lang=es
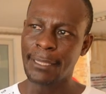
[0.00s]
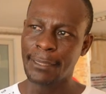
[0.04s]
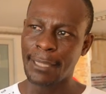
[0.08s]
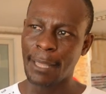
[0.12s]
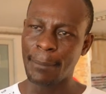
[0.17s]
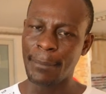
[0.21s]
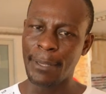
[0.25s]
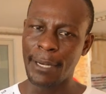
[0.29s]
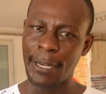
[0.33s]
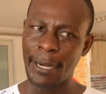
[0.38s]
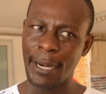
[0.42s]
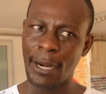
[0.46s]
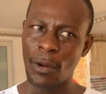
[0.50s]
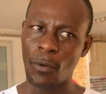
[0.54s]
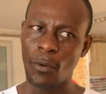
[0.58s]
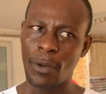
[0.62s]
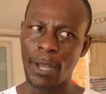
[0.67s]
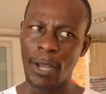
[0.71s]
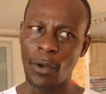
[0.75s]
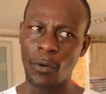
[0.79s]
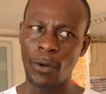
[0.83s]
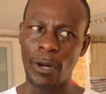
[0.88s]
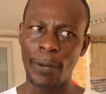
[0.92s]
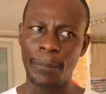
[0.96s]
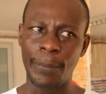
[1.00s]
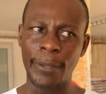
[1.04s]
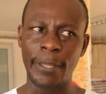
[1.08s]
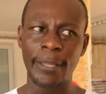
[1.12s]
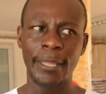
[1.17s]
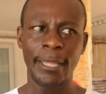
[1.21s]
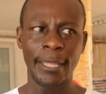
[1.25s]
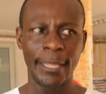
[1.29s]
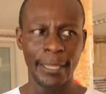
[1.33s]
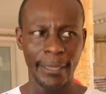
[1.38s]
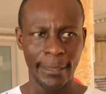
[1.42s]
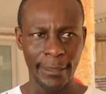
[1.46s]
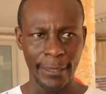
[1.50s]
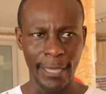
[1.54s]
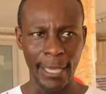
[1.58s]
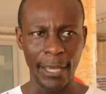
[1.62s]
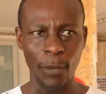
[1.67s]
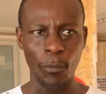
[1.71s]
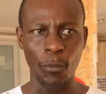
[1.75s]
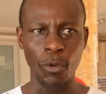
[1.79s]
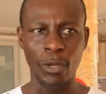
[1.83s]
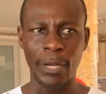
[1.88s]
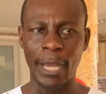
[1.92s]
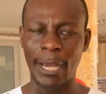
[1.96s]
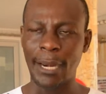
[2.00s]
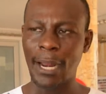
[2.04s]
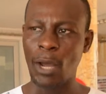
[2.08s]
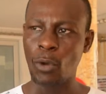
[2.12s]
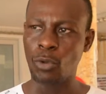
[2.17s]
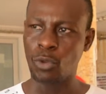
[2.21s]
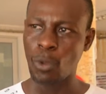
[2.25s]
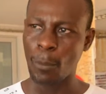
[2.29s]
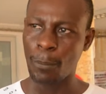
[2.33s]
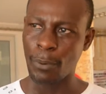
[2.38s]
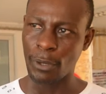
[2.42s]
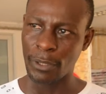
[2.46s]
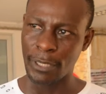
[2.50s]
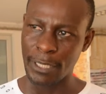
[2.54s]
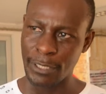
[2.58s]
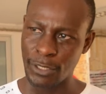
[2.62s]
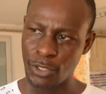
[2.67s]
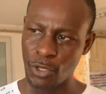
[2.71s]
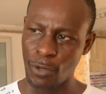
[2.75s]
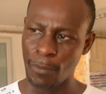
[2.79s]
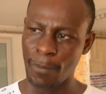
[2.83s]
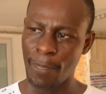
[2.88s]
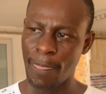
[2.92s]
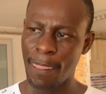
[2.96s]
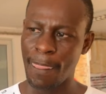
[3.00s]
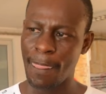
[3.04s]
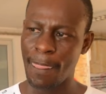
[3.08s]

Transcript: también en Arauca con el fin de buscar la autoprotección.